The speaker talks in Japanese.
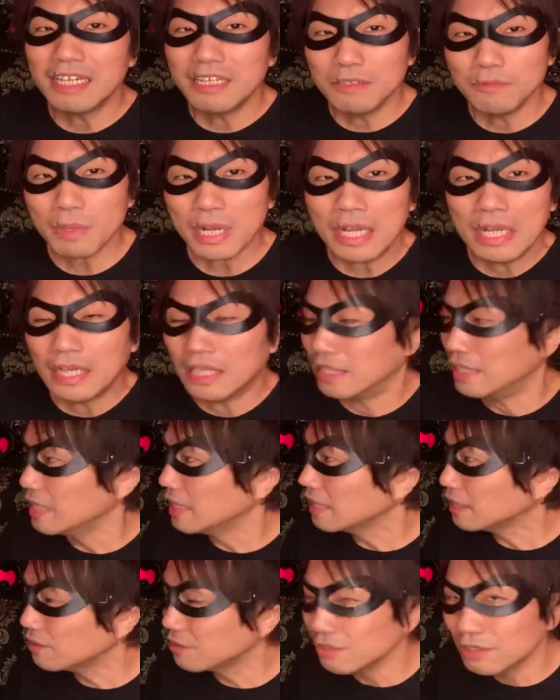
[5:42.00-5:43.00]
まあ
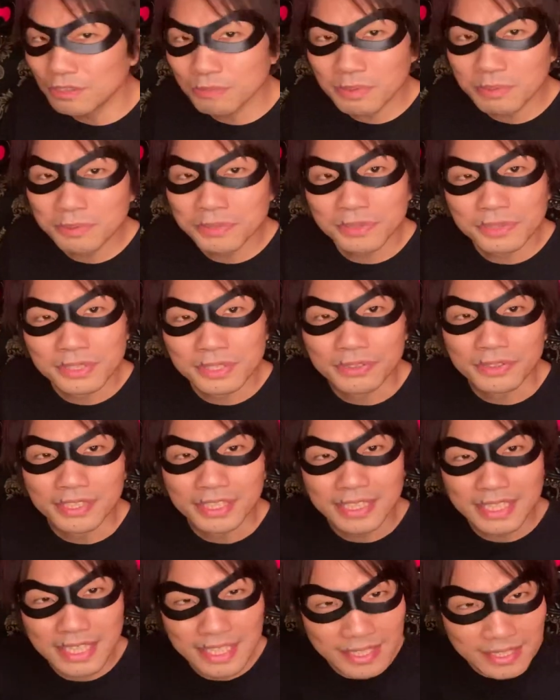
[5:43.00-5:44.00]
Let It Beもそうですけど、
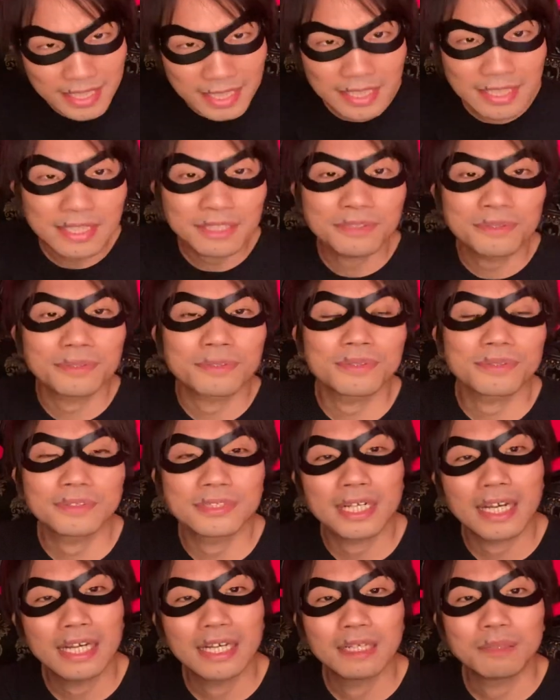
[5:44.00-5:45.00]
イエスタデーという曲
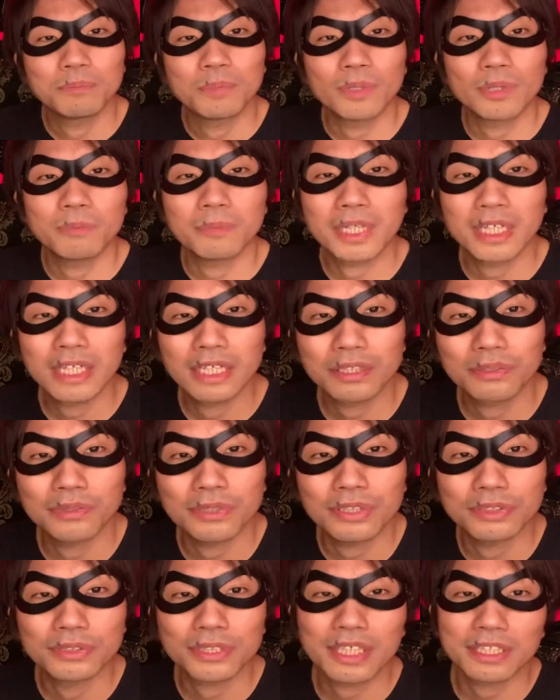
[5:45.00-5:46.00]
が
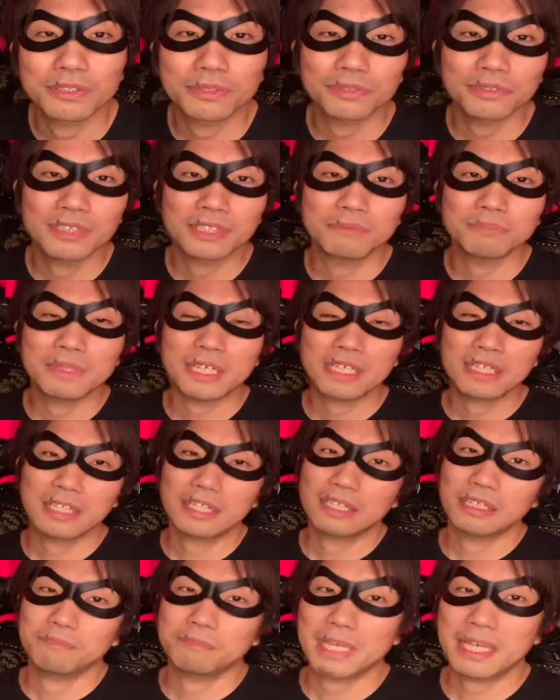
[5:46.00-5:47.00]
ポール・マッカートニーの作曲では
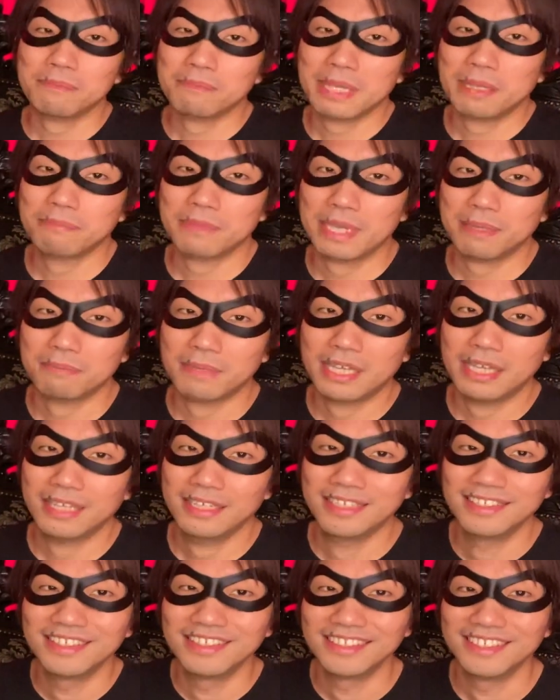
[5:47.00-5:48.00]
まあ
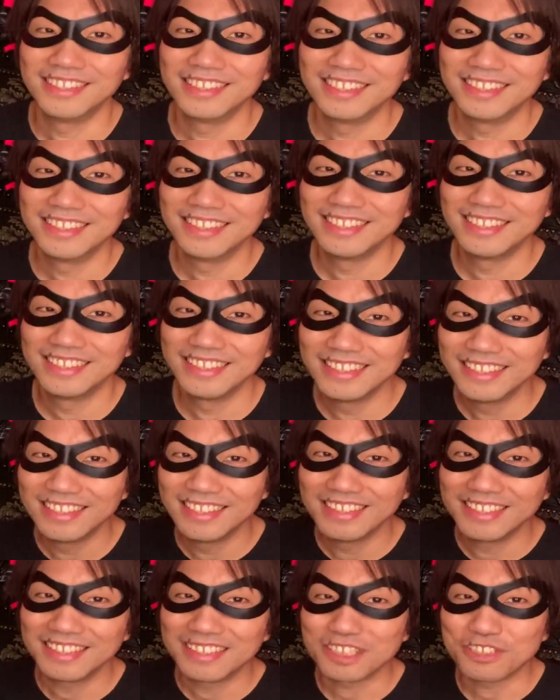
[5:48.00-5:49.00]

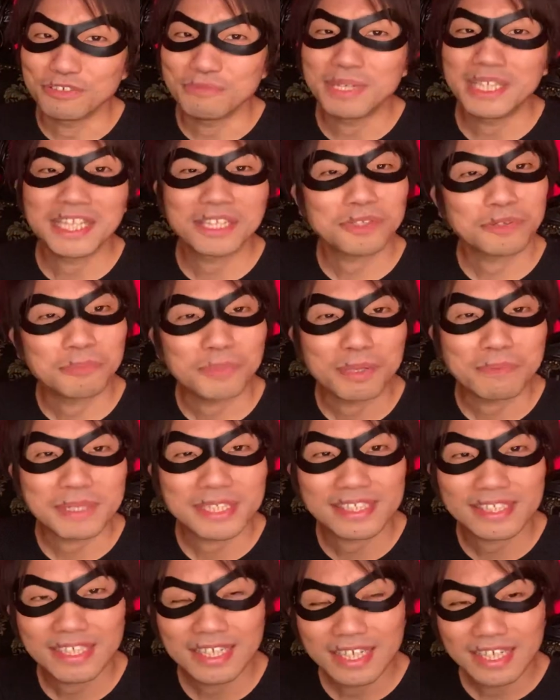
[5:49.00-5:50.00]
有名だと思いま
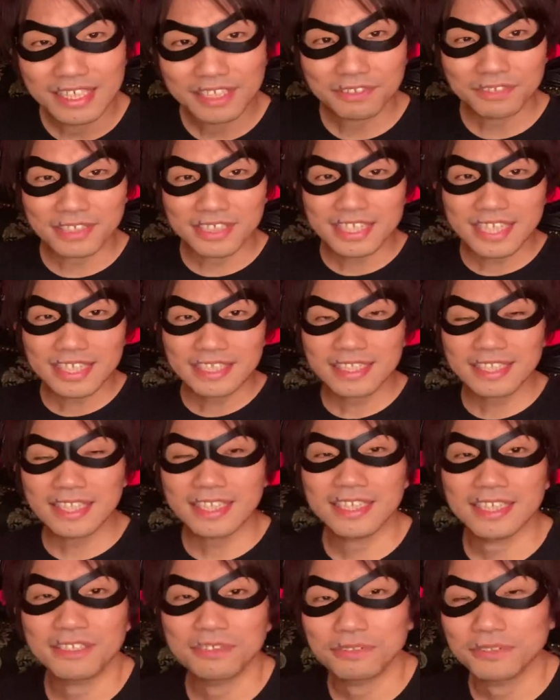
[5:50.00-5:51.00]
す。その
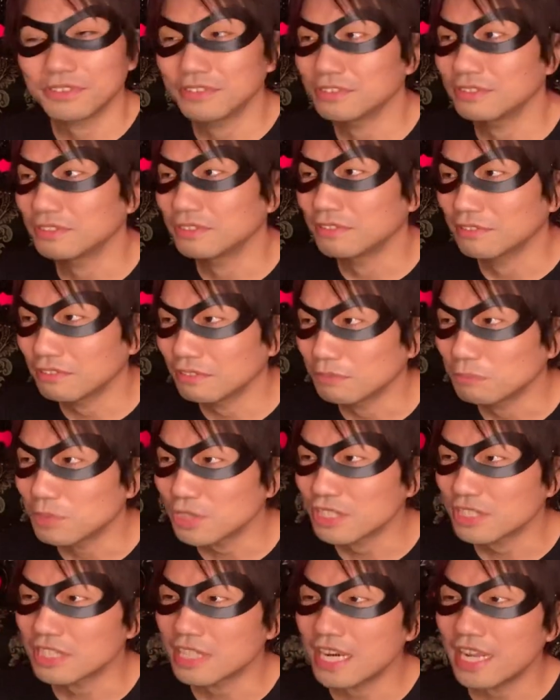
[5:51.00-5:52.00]
イエスタデーというのをも
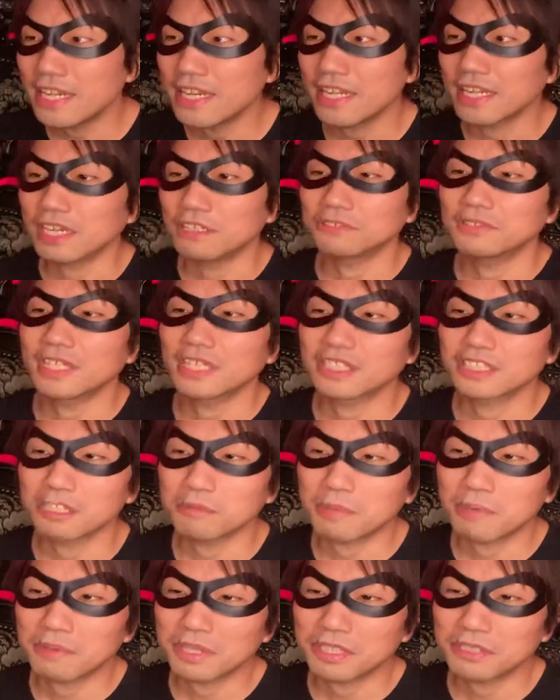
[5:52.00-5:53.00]
しレイレイが歌った
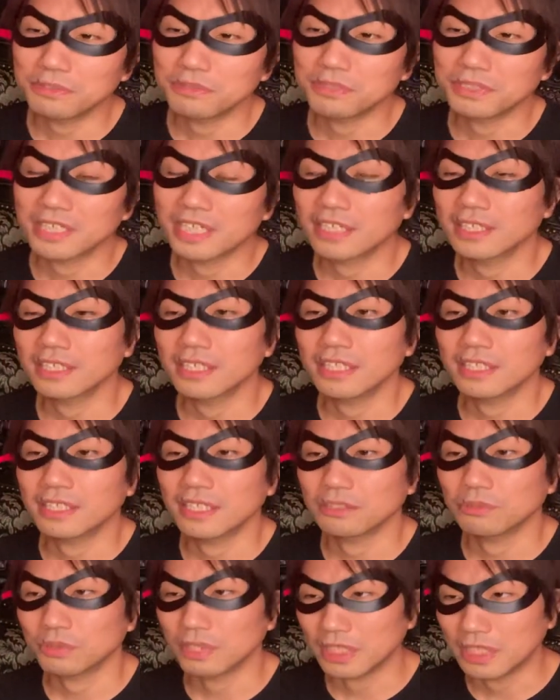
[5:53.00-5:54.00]
場合というふうに考え
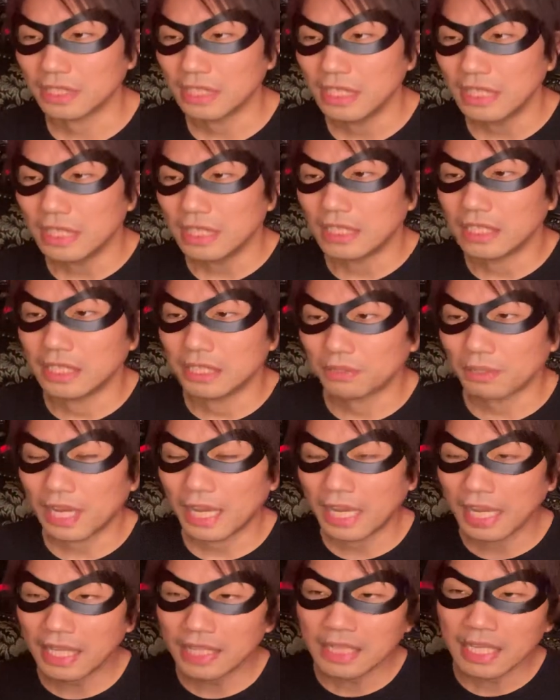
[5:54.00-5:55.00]
た時、
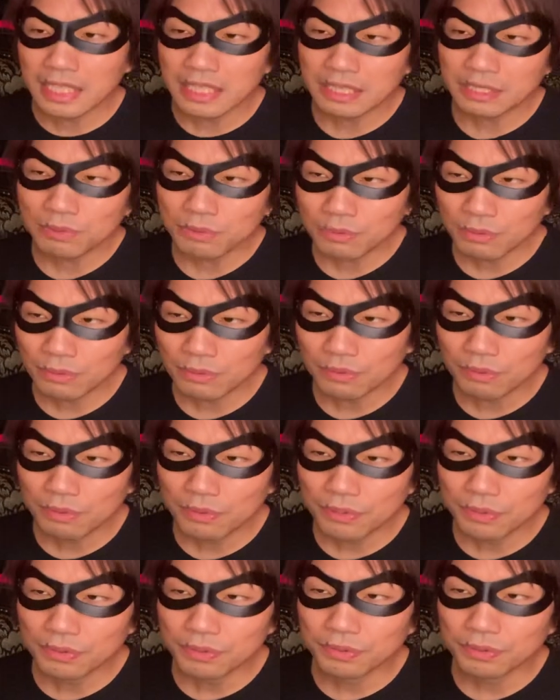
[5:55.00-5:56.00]
鼻に残る
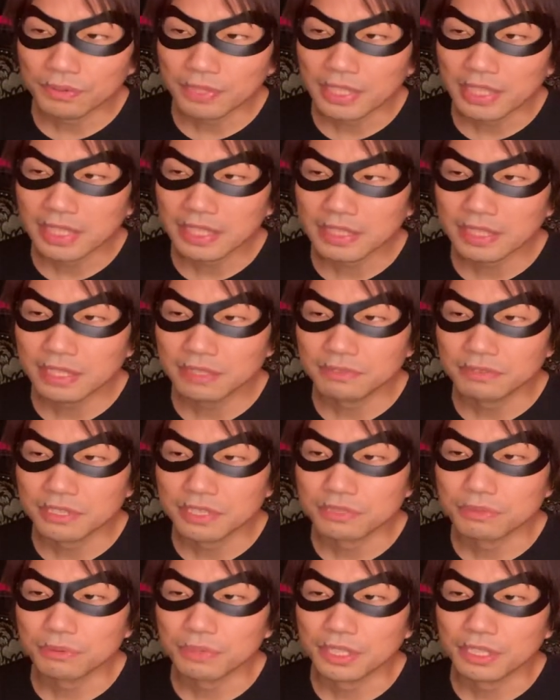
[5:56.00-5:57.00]
声というのは活かせるんで
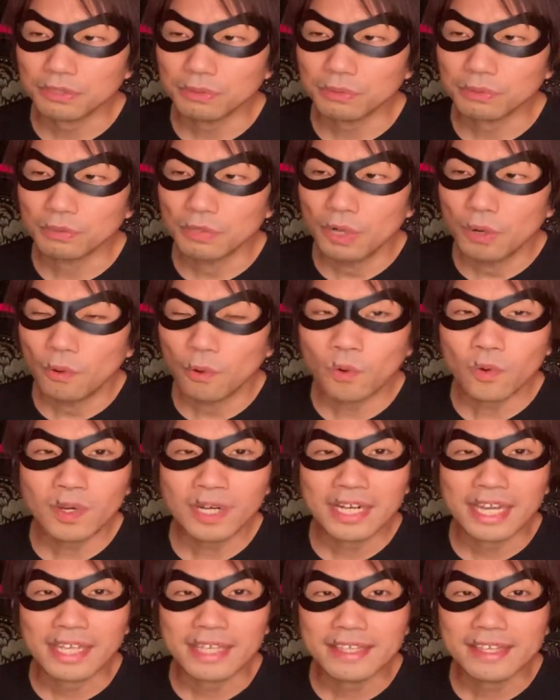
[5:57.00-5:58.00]
しょうけど、本
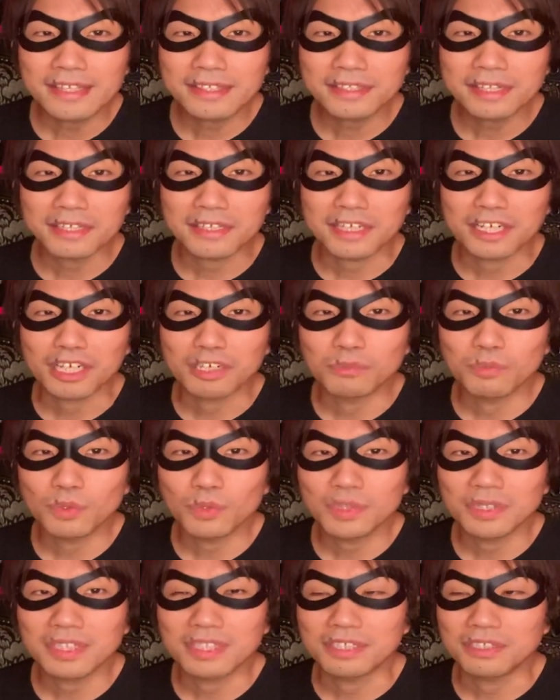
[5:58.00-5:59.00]
来イエスタデーが
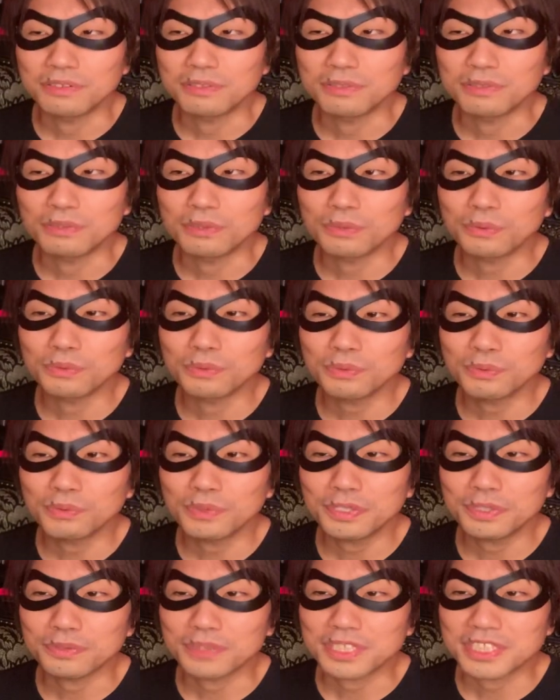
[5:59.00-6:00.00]
持っている曲の
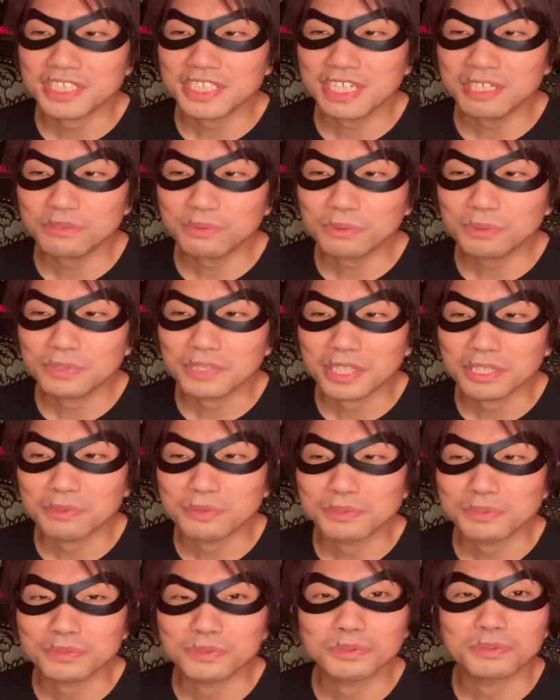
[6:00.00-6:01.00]
雰囲気とは違うところにた
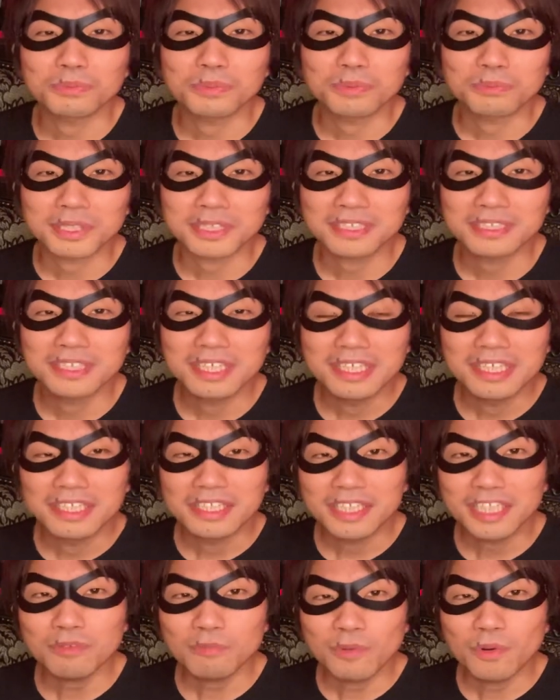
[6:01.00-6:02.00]
どり着くと思います。
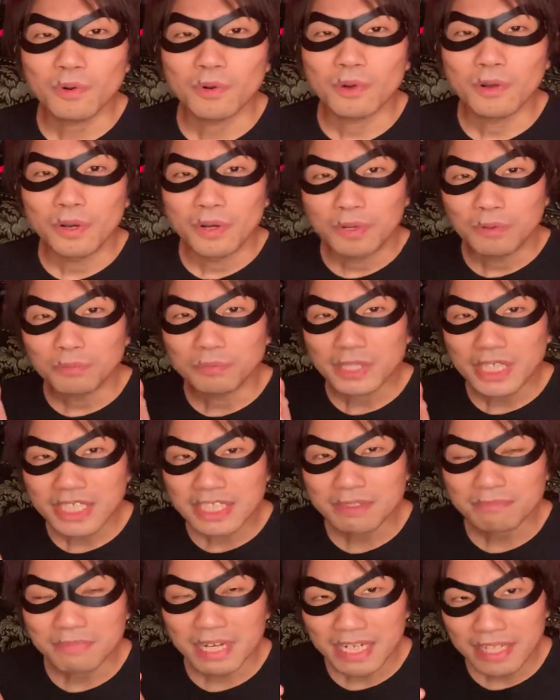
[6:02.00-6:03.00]
でも
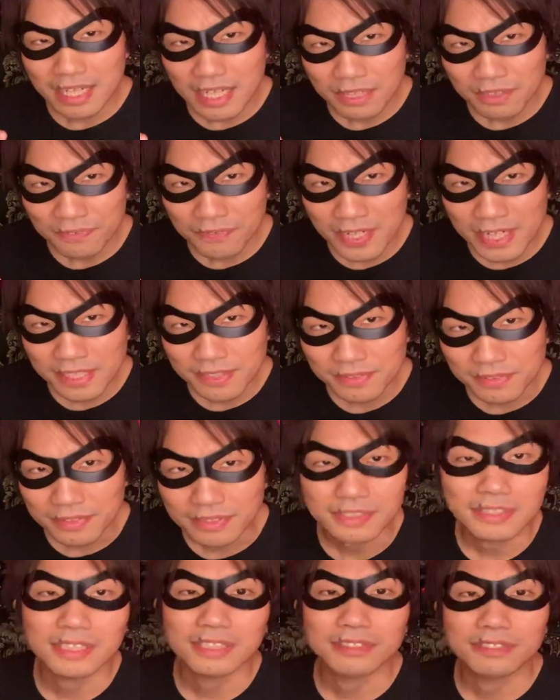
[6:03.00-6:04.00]
昔
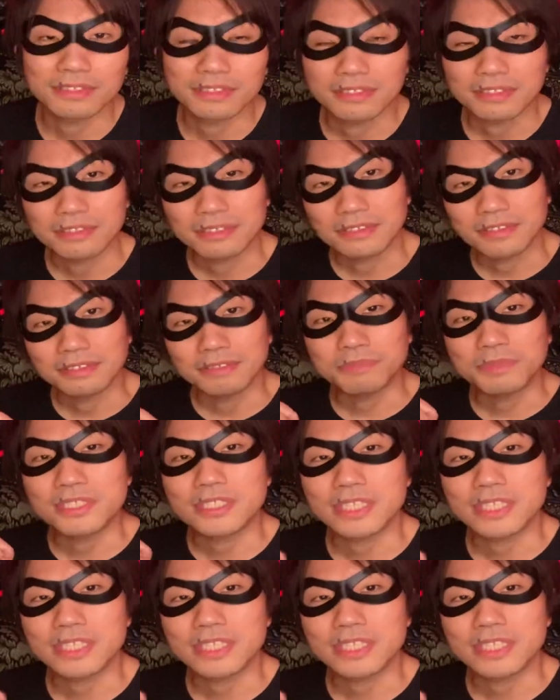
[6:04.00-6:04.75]
マリアンナ・フェイスフルっていうミュー